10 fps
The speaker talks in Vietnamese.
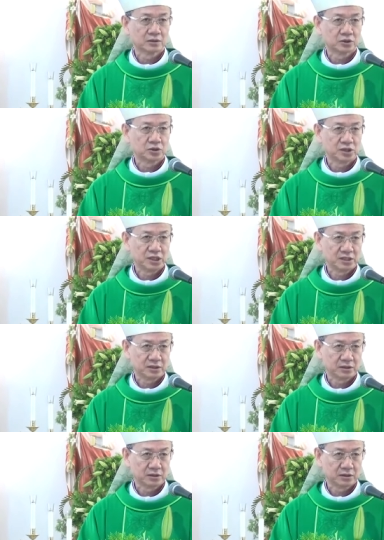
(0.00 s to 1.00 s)
cho nên
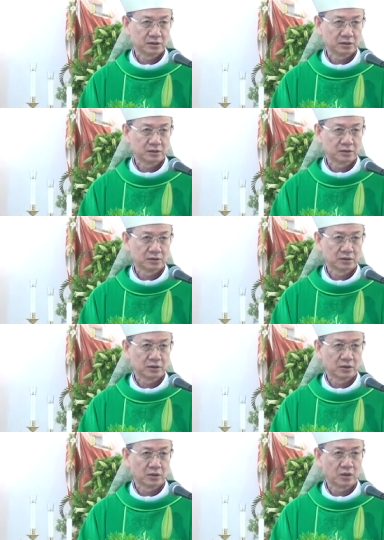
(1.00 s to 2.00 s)

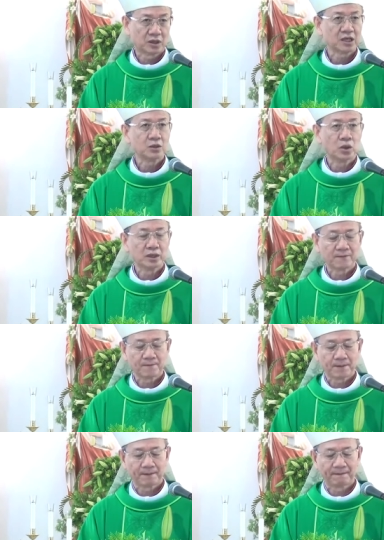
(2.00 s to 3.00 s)
họ kết luận
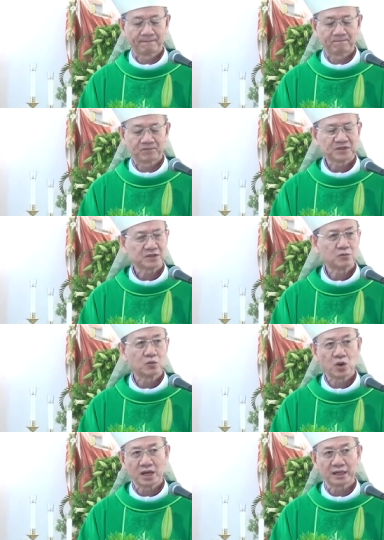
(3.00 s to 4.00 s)

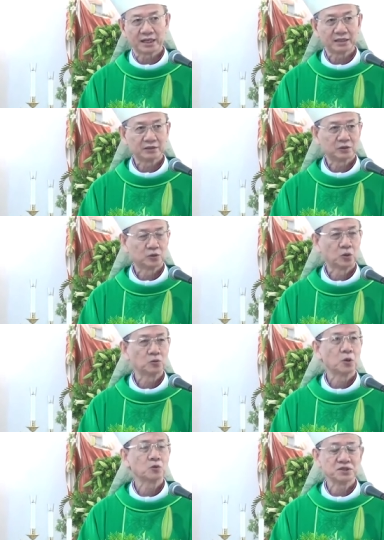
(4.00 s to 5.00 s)
trong hoàn cảnh
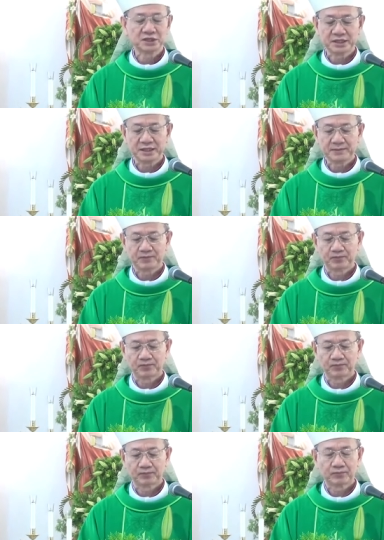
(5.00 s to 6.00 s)
khốn đốn như thế
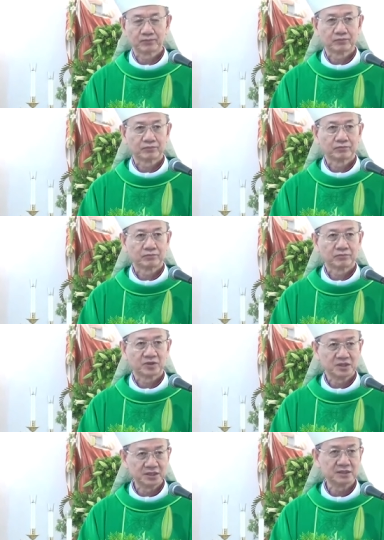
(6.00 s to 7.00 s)

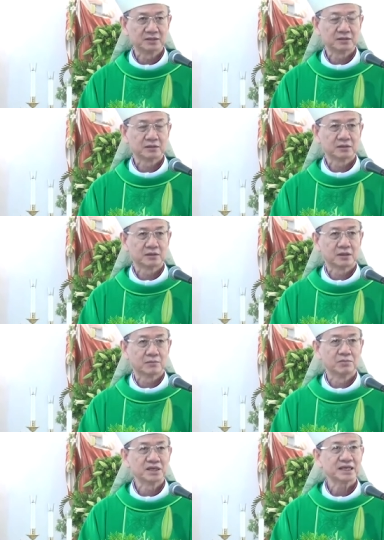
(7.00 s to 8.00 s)
thì
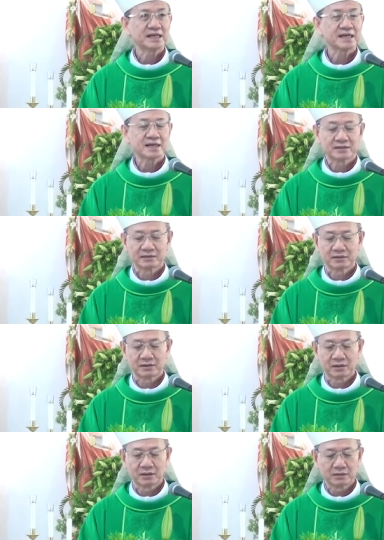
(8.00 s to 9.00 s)
mới thấy rằng
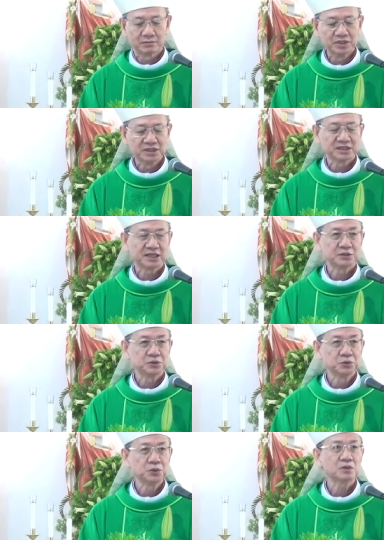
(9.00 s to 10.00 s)
mình thánh
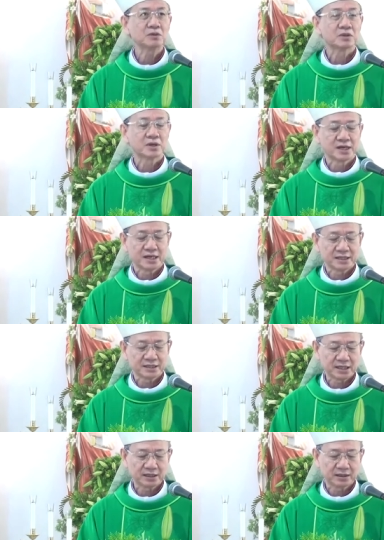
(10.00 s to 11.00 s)
chúa
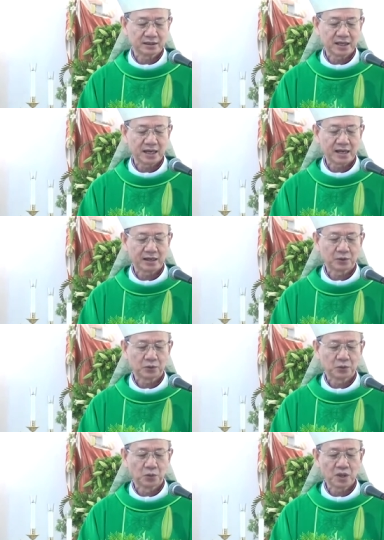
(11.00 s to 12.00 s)
thật là
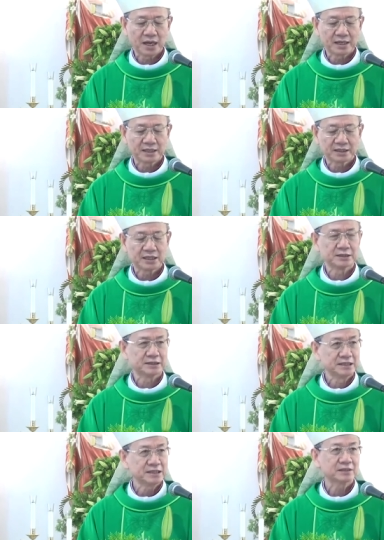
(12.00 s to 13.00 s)
của ăn cần
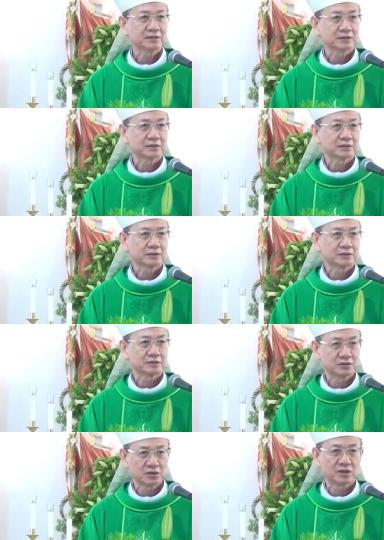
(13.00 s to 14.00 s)
thiết
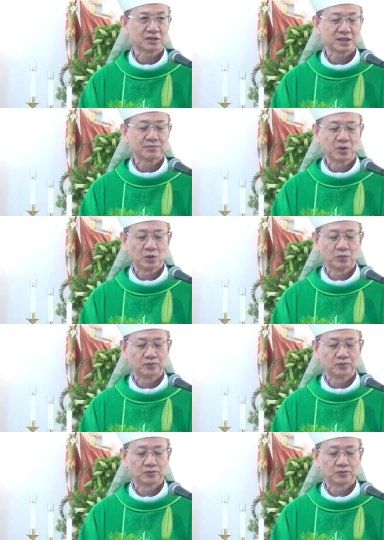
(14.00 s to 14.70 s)
cho tâm hồn